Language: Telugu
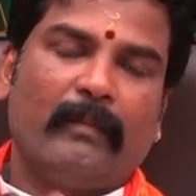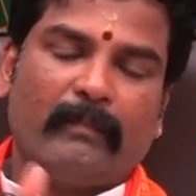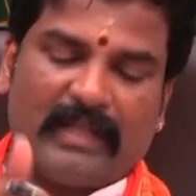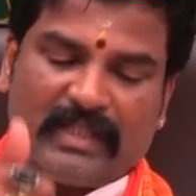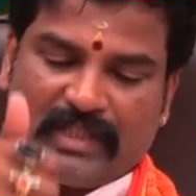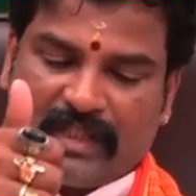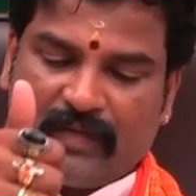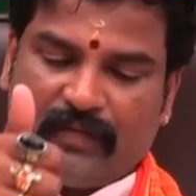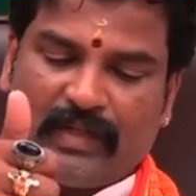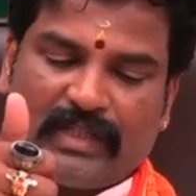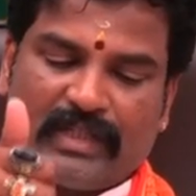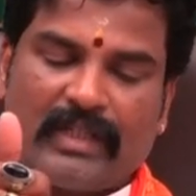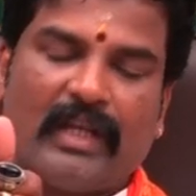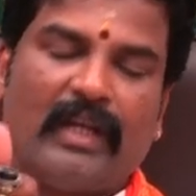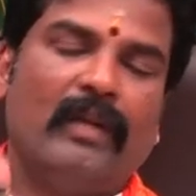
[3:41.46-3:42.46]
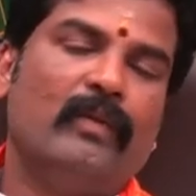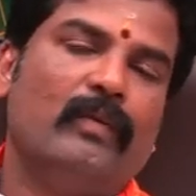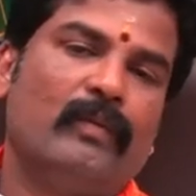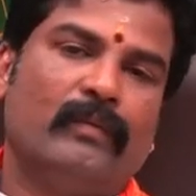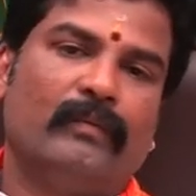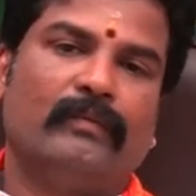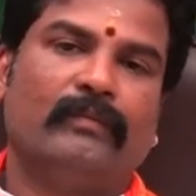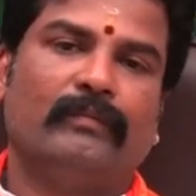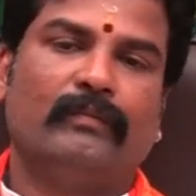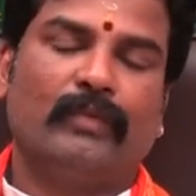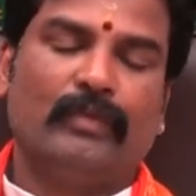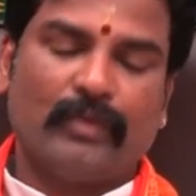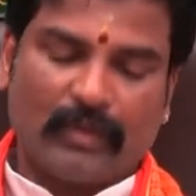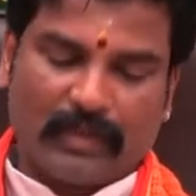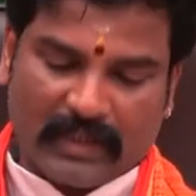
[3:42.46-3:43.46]
మంచి విషయాలు
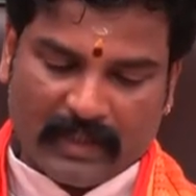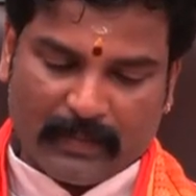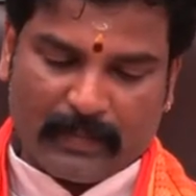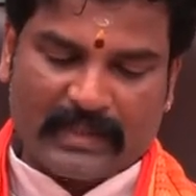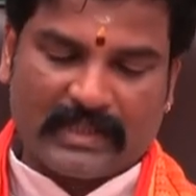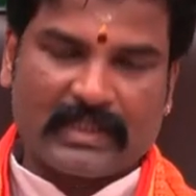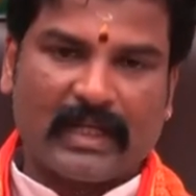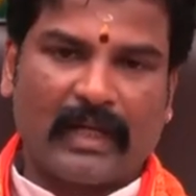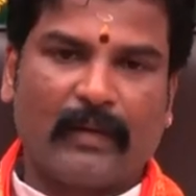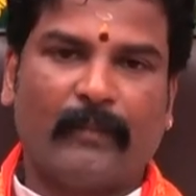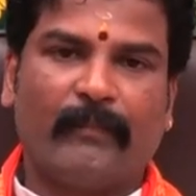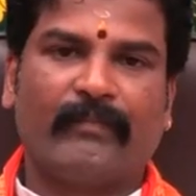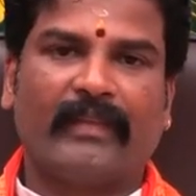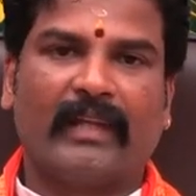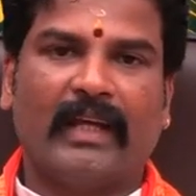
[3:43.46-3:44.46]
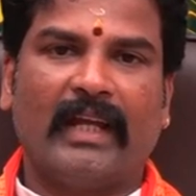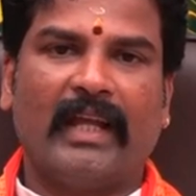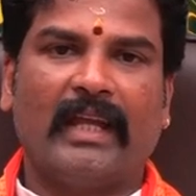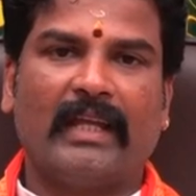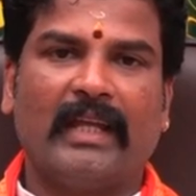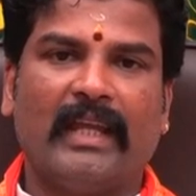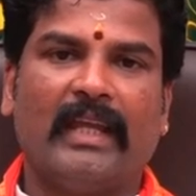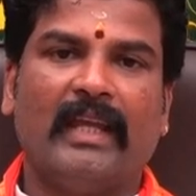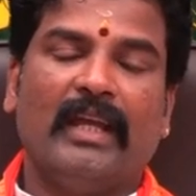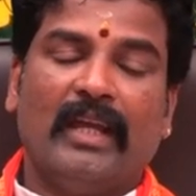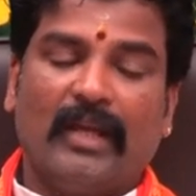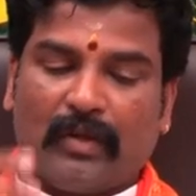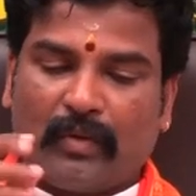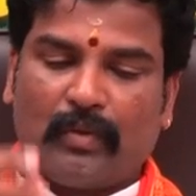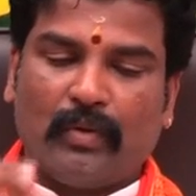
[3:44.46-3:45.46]
ముందుకు నడిపిస్తారు అలాగే
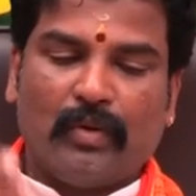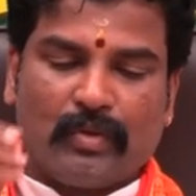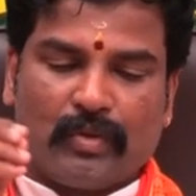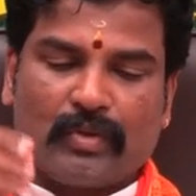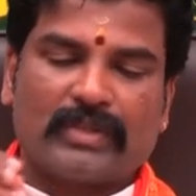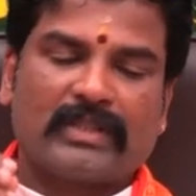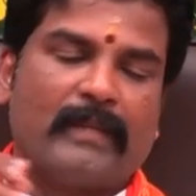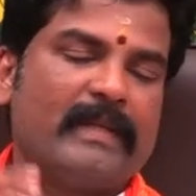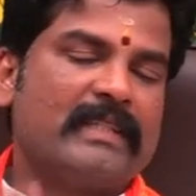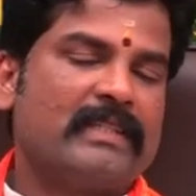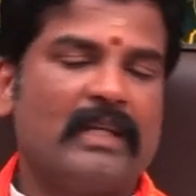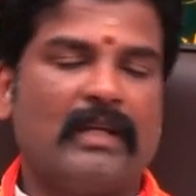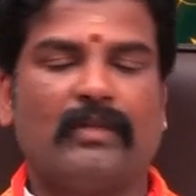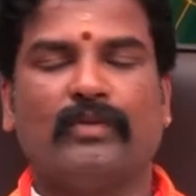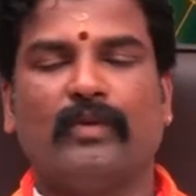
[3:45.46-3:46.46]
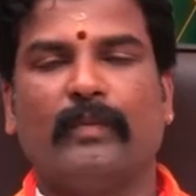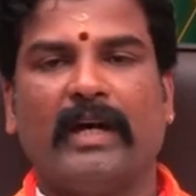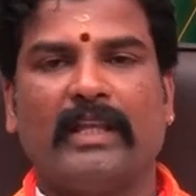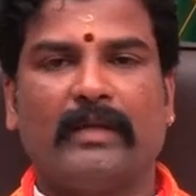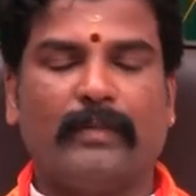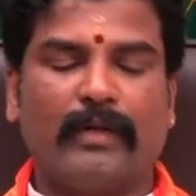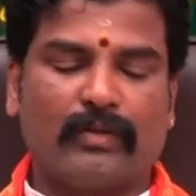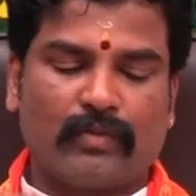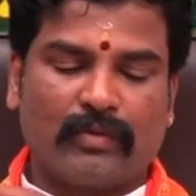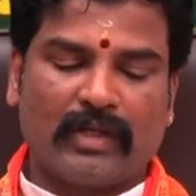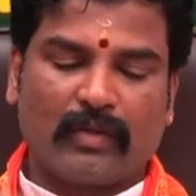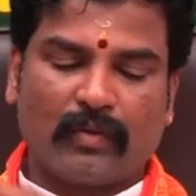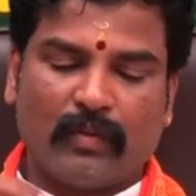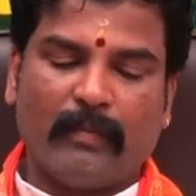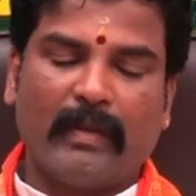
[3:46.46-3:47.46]
కోర్టు సమస్యలతో బాధపడుతున్న
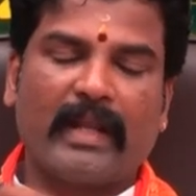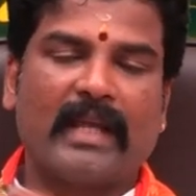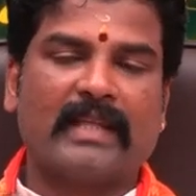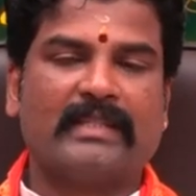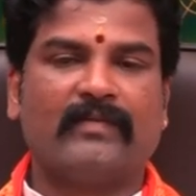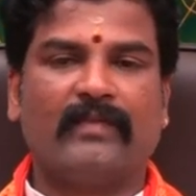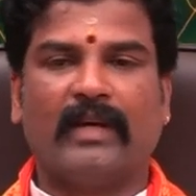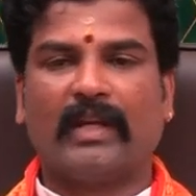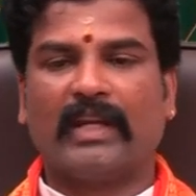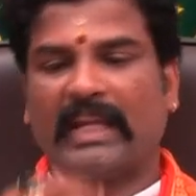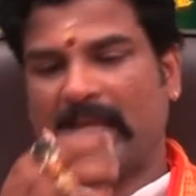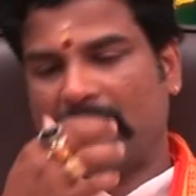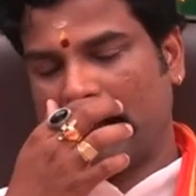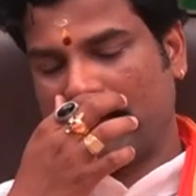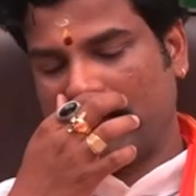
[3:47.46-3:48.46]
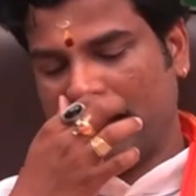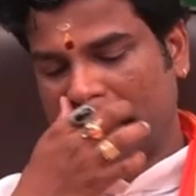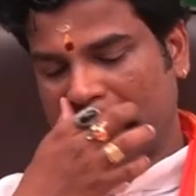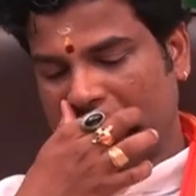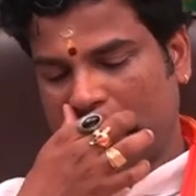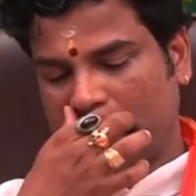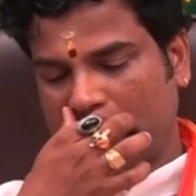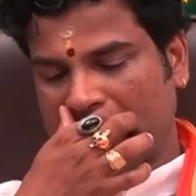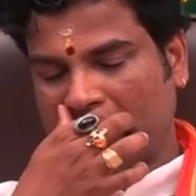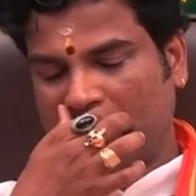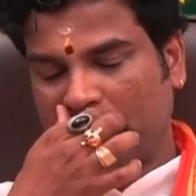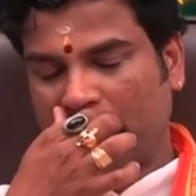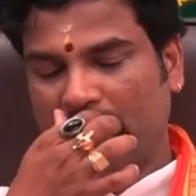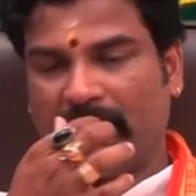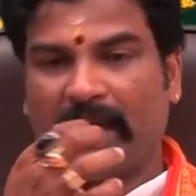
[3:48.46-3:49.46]
కుంభరాశి వారికి ఈ నెల
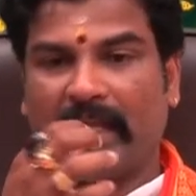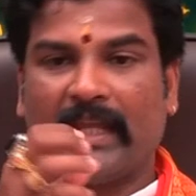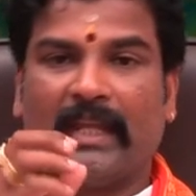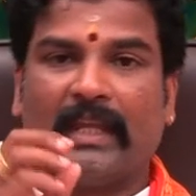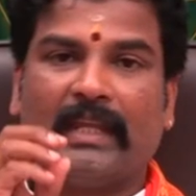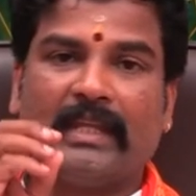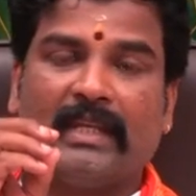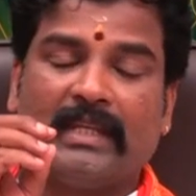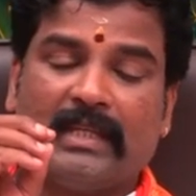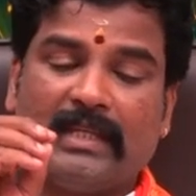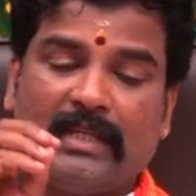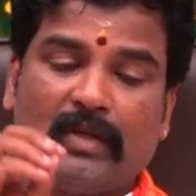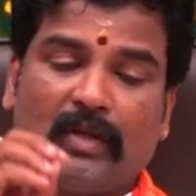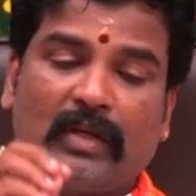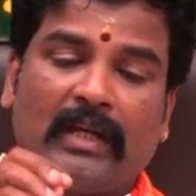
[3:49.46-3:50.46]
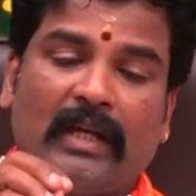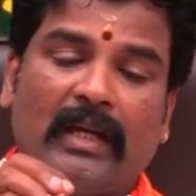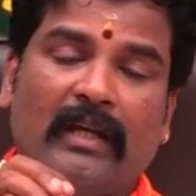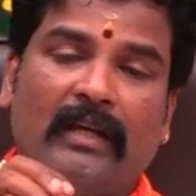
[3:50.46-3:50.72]
నుండి ఈ యొక్క